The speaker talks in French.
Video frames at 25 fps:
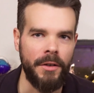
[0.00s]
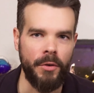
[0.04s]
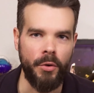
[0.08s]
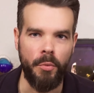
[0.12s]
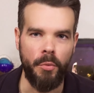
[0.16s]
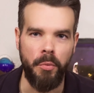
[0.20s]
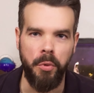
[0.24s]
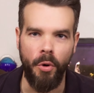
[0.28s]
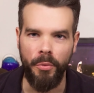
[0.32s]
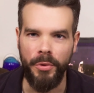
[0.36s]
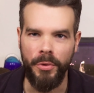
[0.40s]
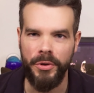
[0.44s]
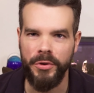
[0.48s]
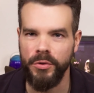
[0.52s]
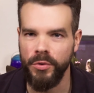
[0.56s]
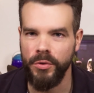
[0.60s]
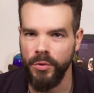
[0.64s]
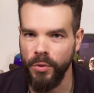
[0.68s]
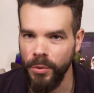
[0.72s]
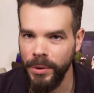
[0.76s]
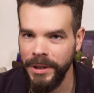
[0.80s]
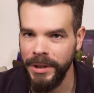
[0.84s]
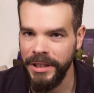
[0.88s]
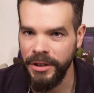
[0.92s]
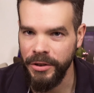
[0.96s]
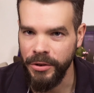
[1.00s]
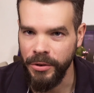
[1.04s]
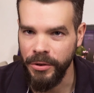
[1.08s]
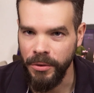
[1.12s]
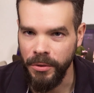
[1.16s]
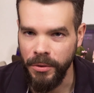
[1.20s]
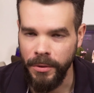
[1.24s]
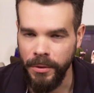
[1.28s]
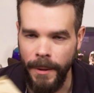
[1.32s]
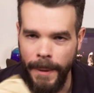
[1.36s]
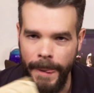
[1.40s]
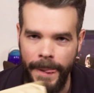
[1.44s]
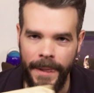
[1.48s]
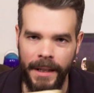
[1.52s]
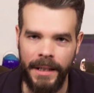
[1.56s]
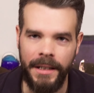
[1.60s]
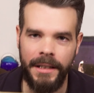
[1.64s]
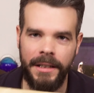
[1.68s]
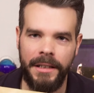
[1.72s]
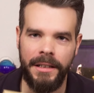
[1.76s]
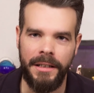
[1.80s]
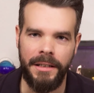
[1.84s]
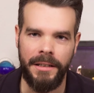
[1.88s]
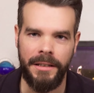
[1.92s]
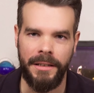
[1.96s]
le premier d'une longue édition.
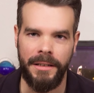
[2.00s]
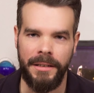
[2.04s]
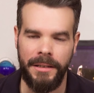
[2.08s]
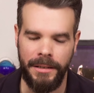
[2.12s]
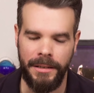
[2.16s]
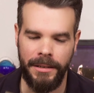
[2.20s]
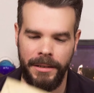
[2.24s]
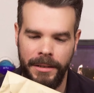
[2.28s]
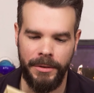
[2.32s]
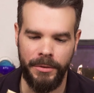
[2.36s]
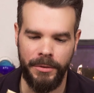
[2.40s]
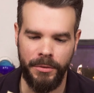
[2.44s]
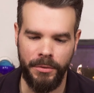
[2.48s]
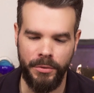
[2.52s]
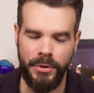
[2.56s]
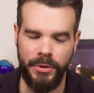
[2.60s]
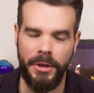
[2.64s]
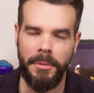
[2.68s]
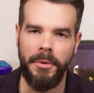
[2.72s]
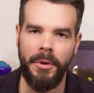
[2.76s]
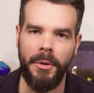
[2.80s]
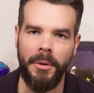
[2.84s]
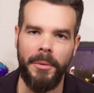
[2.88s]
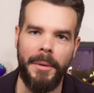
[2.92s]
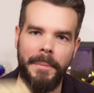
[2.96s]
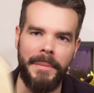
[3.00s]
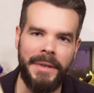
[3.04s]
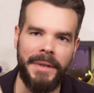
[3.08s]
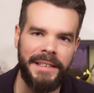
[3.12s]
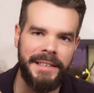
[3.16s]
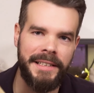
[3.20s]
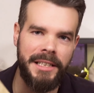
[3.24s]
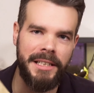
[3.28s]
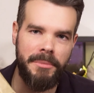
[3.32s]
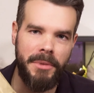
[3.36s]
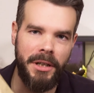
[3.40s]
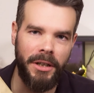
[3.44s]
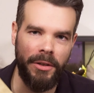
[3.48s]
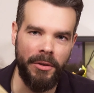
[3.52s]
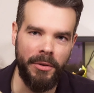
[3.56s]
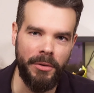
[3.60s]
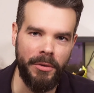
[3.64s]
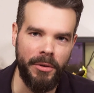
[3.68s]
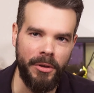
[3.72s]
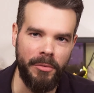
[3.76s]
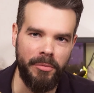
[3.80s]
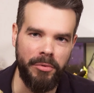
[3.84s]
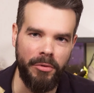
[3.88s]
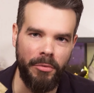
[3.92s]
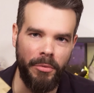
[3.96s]
Euh, donc tout d'abord, bah, merci à Marc
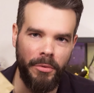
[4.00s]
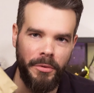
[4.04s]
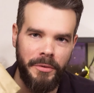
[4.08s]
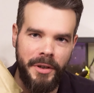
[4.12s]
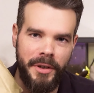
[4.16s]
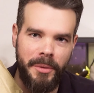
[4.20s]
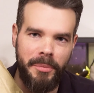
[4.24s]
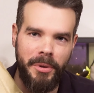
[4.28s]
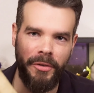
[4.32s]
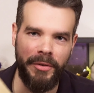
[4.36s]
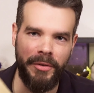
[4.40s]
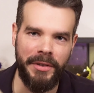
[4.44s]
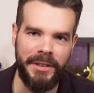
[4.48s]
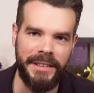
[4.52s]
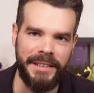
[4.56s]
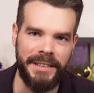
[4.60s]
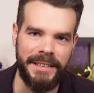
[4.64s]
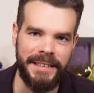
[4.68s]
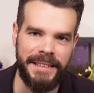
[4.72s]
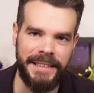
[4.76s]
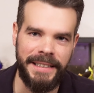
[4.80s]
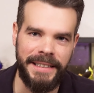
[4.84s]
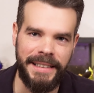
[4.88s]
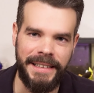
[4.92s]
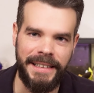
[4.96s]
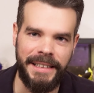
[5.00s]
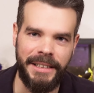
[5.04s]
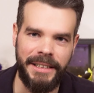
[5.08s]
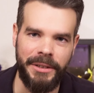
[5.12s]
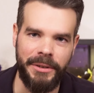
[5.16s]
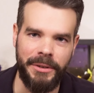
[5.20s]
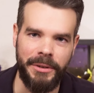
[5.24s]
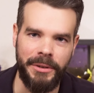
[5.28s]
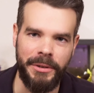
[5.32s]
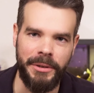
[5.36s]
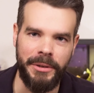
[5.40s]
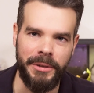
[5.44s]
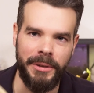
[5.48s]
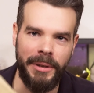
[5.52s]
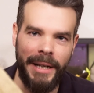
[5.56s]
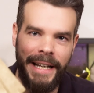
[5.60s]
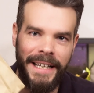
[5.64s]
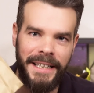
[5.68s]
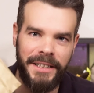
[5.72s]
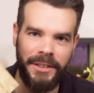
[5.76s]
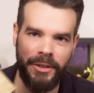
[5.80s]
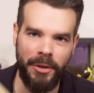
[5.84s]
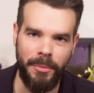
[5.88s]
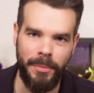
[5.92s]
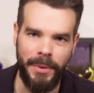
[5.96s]
Langleur pour me faire parvenir cet euh,
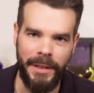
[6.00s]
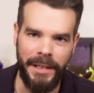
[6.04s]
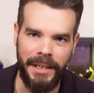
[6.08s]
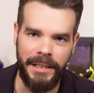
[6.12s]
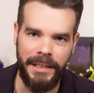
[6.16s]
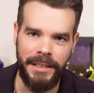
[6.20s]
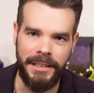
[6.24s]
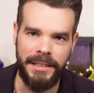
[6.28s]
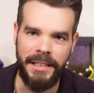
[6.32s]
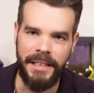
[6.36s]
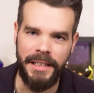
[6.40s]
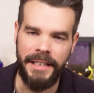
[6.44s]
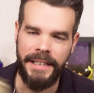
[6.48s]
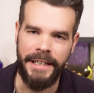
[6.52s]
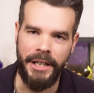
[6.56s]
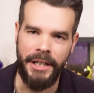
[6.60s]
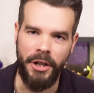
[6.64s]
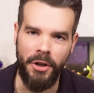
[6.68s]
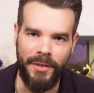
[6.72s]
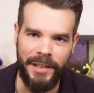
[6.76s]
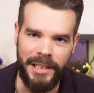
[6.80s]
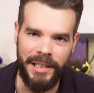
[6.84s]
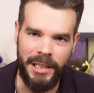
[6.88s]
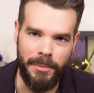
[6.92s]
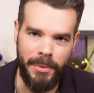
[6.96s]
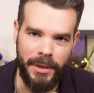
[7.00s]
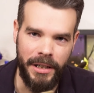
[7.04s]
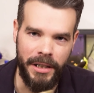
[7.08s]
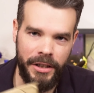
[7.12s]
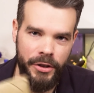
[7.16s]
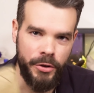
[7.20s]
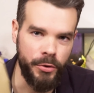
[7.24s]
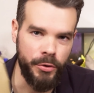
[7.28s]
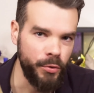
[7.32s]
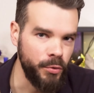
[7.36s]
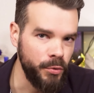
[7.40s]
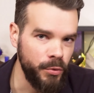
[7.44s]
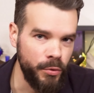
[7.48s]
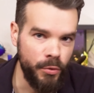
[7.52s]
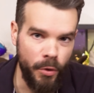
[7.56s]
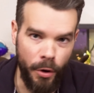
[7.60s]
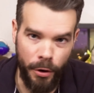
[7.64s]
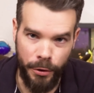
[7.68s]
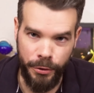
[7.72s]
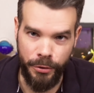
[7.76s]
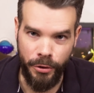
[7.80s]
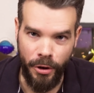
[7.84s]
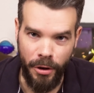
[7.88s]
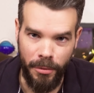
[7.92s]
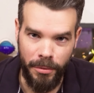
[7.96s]
exemplaire et on va le déballer
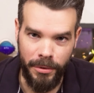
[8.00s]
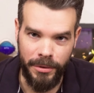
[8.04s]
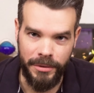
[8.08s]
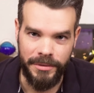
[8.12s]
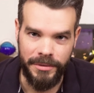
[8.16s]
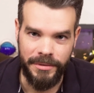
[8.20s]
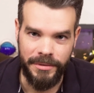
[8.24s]
ensemble.